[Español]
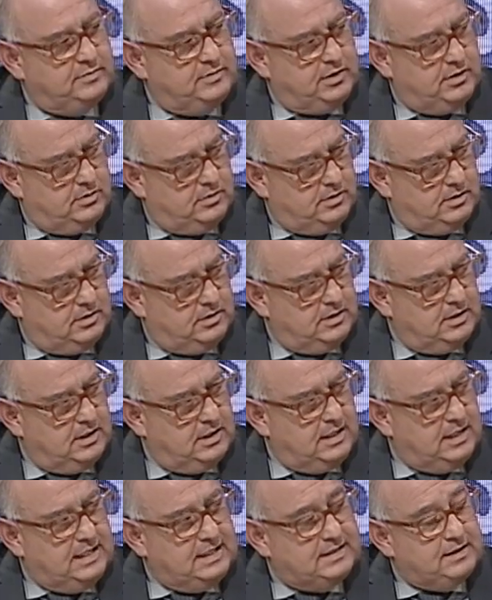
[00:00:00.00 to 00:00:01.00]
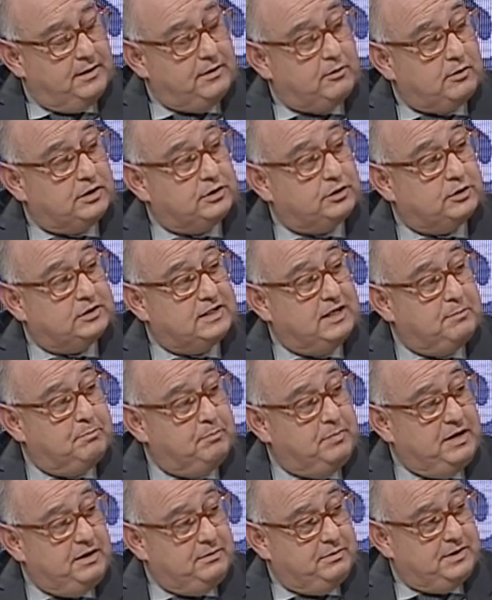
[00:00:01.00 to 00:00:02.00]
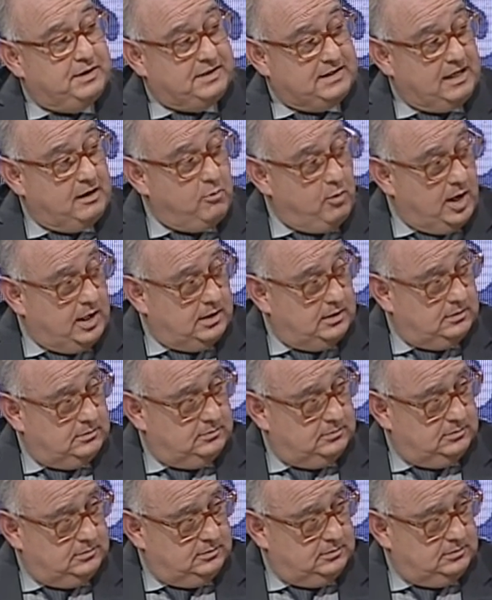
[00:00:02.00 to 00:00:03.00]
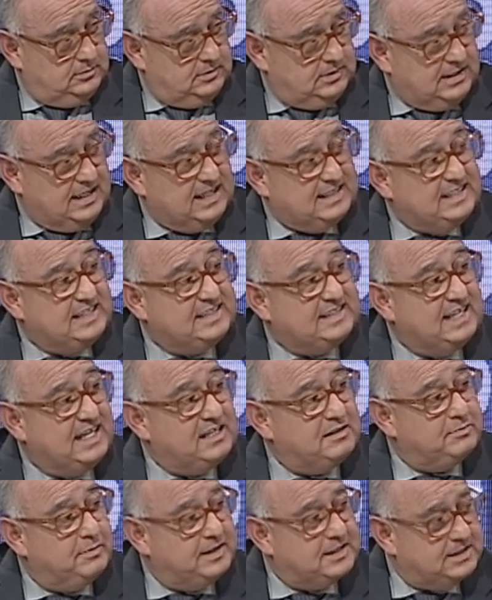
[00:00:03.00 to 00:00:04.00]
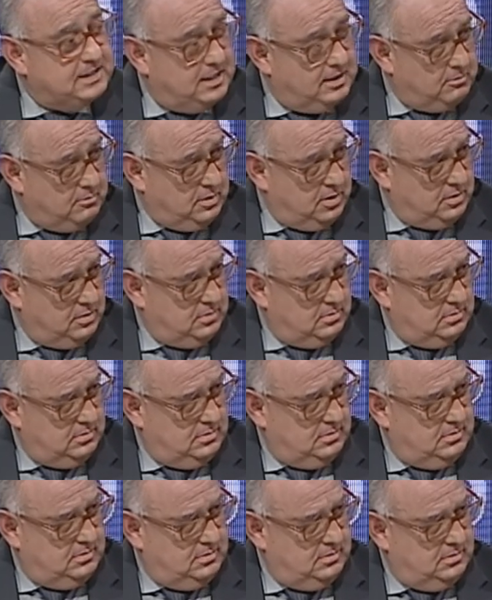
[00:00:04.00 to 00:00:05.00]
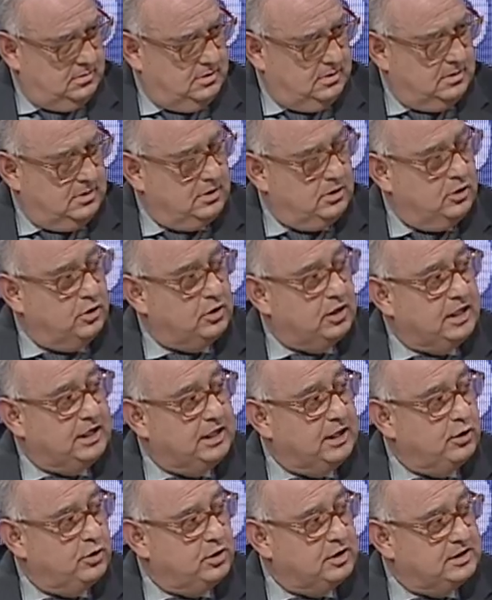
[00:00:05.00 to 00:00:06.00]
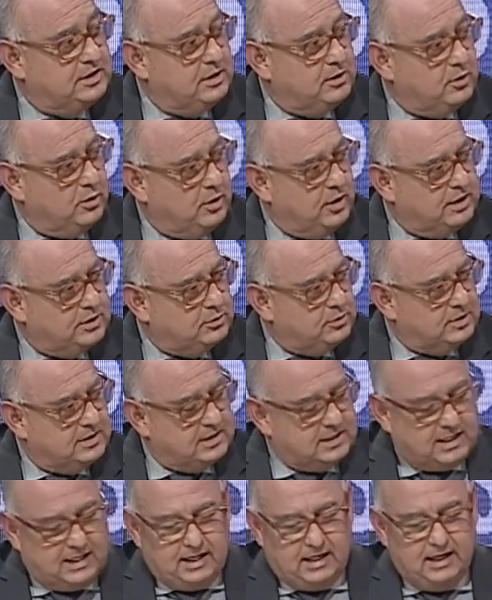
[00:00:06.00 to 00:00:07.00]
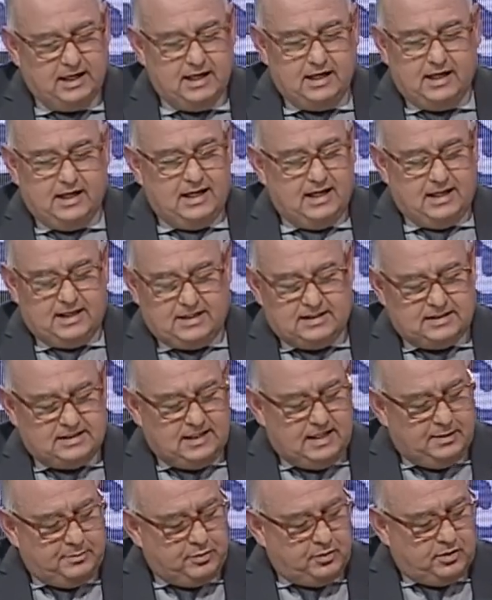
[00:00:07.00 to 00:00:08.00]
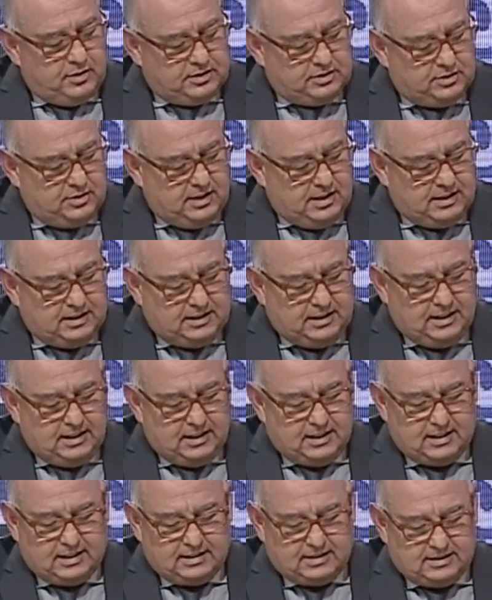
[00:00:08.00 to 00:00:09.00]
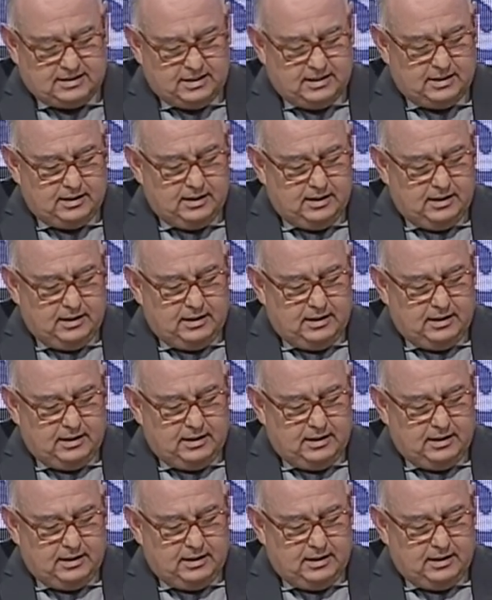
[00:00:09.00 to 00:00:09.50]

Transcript: millones. ¿Y sabe cuánto es el PIB de Taiwán? Casi seis veces el Ecuador. Lo que quiero decir con eso es que la densidad poblacional tiene que ser,